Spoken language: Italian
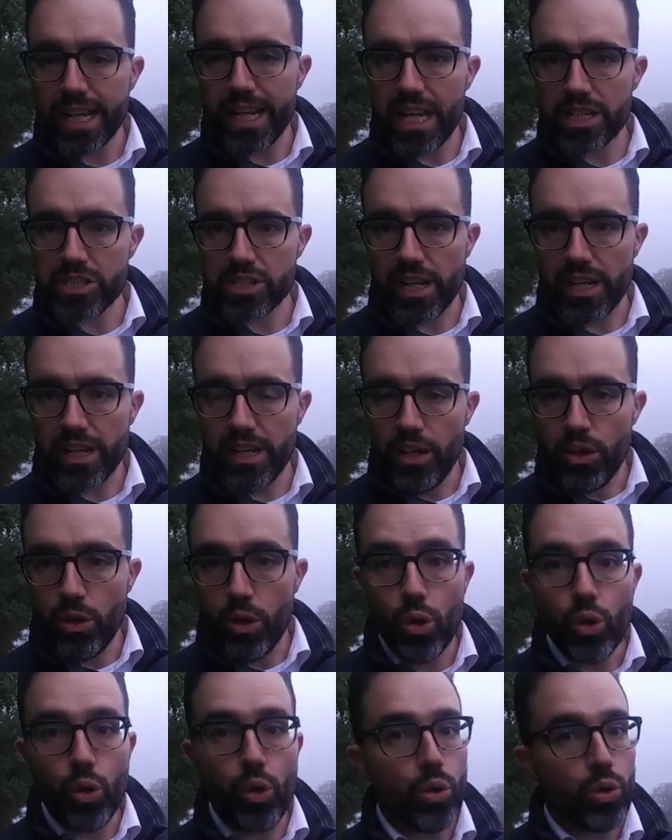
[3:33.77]
casa
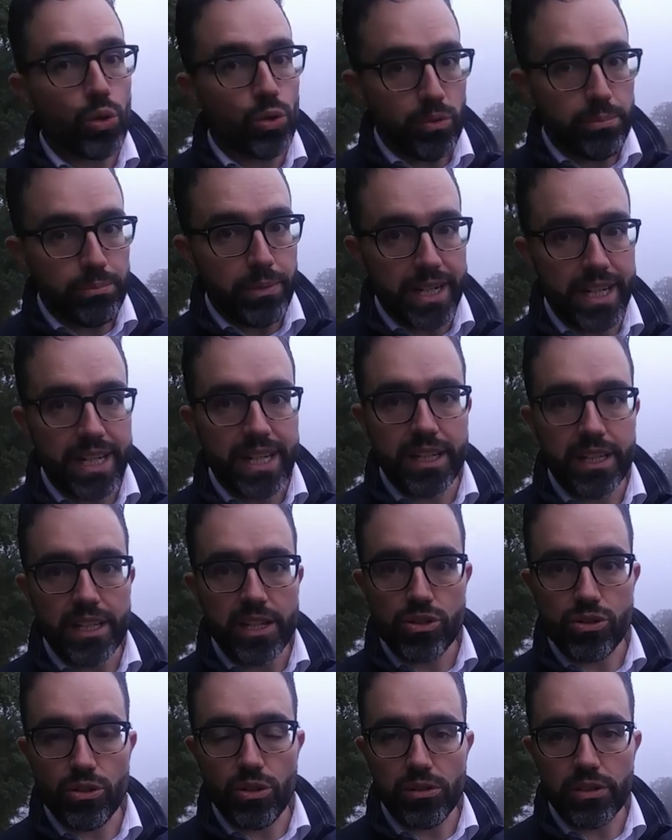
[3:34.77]
occorrono
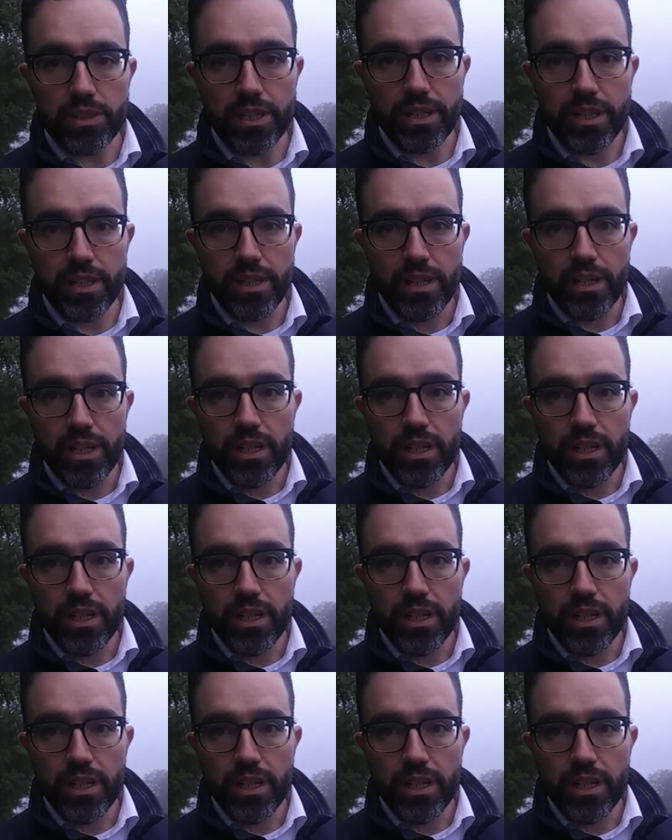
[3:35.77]
parecchi soldi,